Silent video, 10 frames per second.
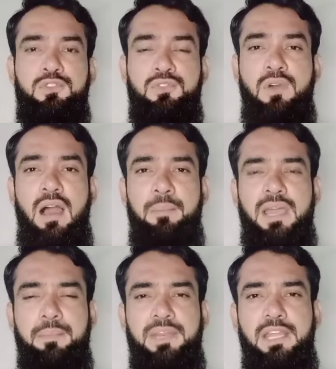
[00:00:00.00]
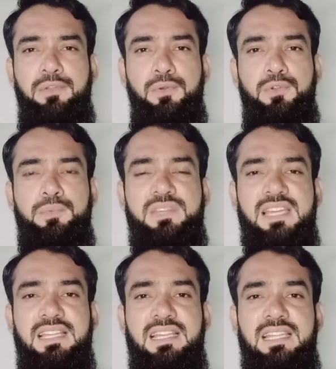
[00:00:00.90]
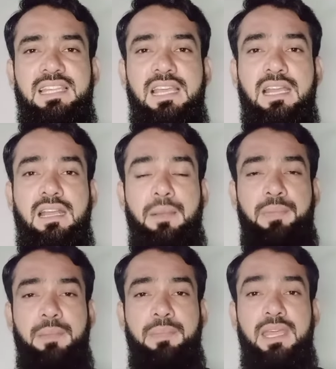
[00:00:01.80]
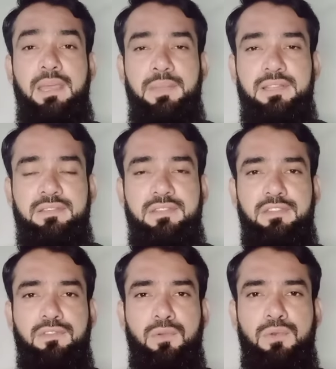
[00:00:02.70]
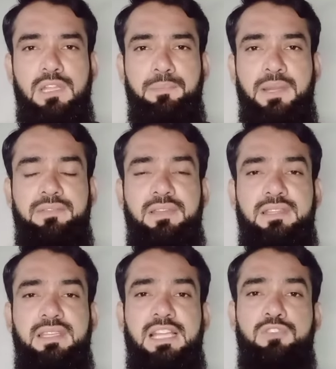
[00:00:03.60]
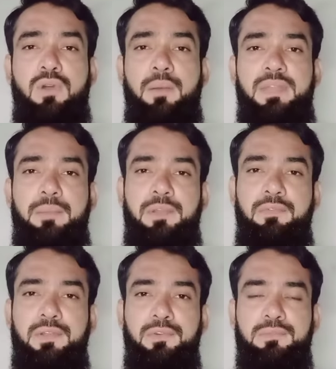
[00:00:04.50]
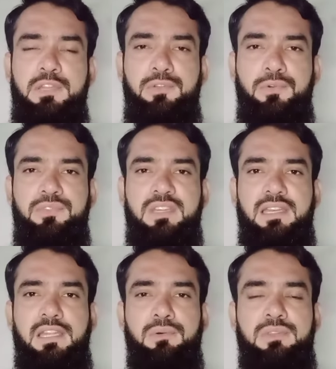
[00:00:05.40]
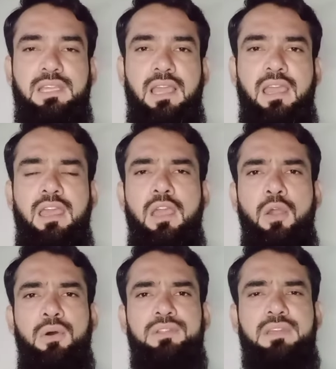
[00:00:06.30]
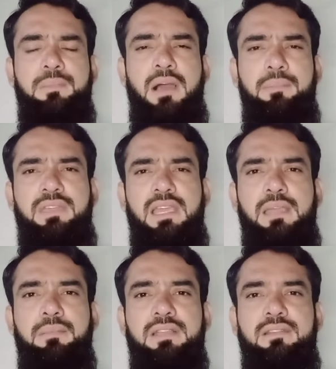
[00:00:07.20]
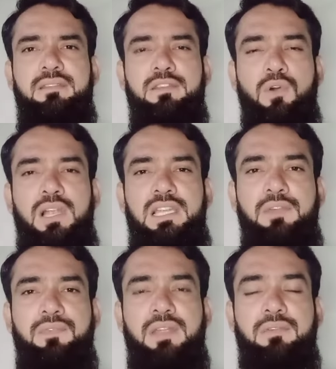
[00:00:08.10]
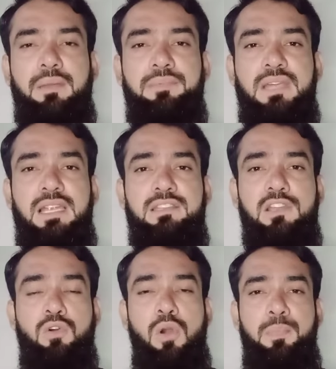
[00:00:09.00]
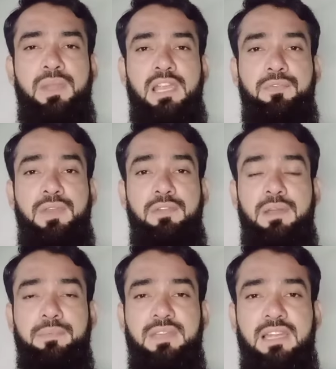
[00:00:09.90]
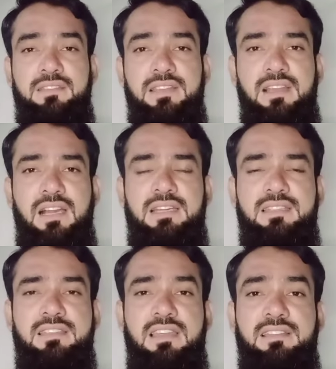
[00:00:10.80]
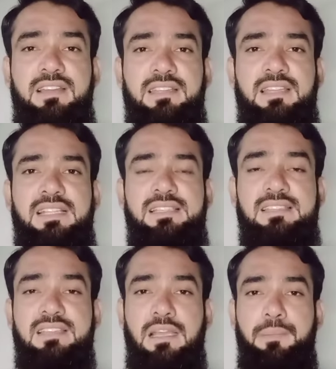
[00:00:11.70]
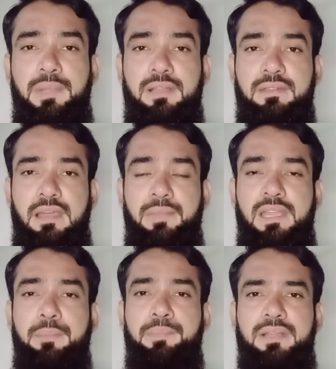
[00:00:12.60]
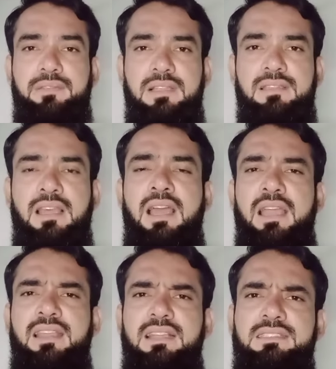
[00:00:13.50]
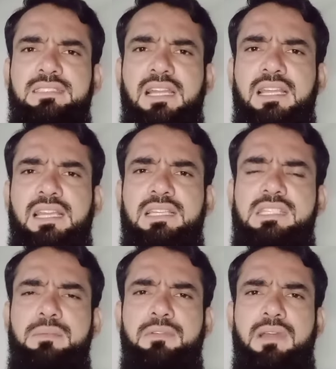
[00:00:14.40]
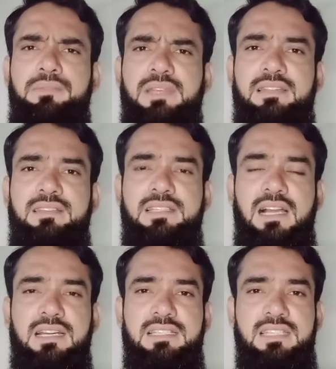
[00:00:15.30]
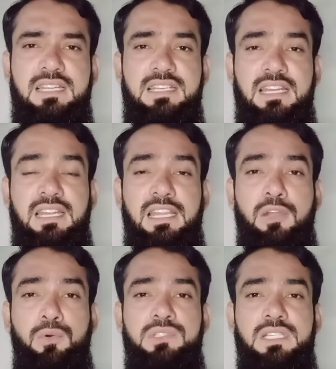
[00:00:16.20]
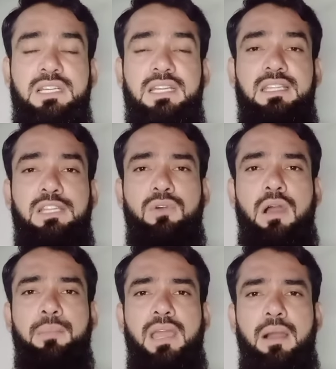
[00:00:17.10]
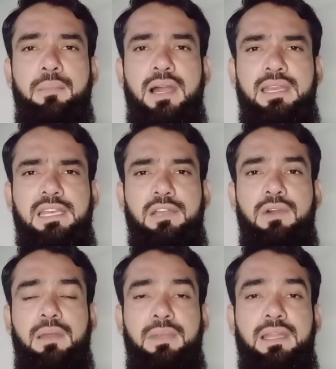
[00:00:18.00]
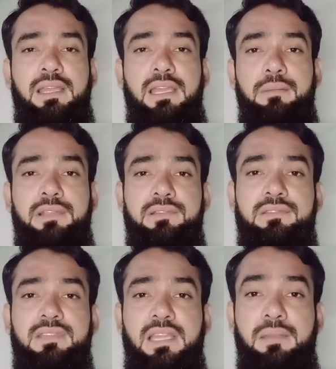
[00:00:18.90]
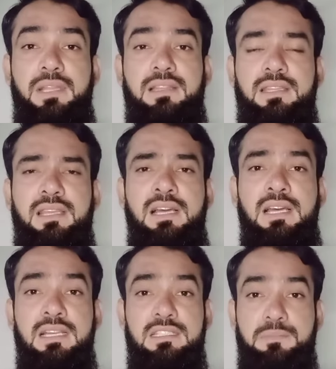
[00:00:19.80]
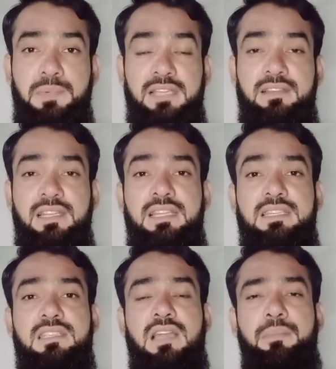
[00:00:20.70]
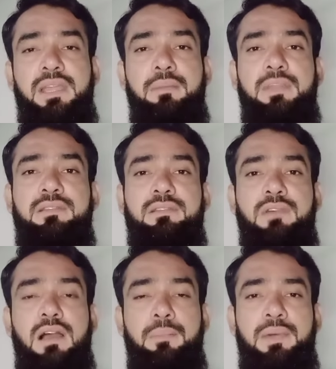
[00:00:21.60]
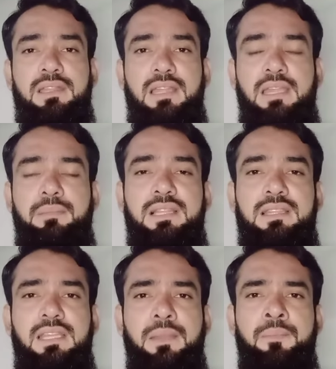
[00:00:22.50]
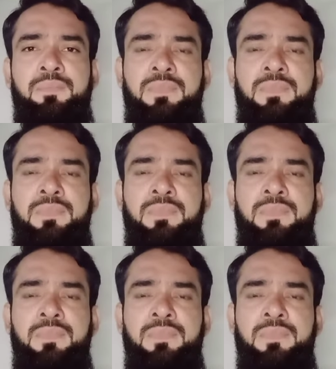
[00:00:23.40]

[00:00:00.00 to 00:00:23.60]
दोस्तों हमें अपने YouTube चैनल के लिए कभी भी इमेजेस की ज़रूरत पड़ सकती है जो हमने अपने वीडियोस में यूज़ करनी होती हैं और जब हम ये इमेजेस रॉयल्टी फ्री वेबसाइट्स या कॉपीराइट फ्री वेबसाइट से जाकर सर्च करते हैं जैसा कि पिक्सैबी या पिक्सल या इस तरह की किसी भी वेबसाइट से जाकर सर्च करने की कोशिश करते हैं तो हमें हमारी रिक्वायरमेंट की इमेजेस नहीं मिलती स्पेशली इस्लामिक इमेजेस वहाँ पर नहीं मिलती